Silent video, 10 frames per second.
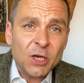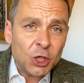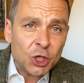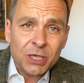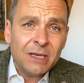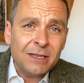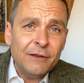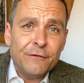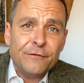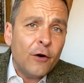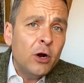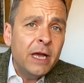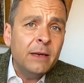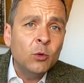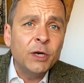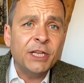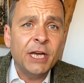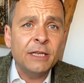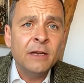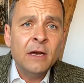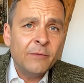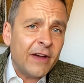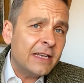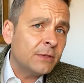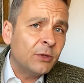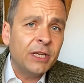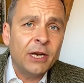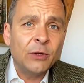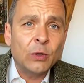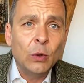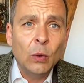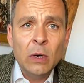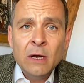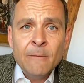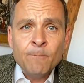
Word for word: der Stich, die volle Immunität, Pfizer, Moderna und Co.,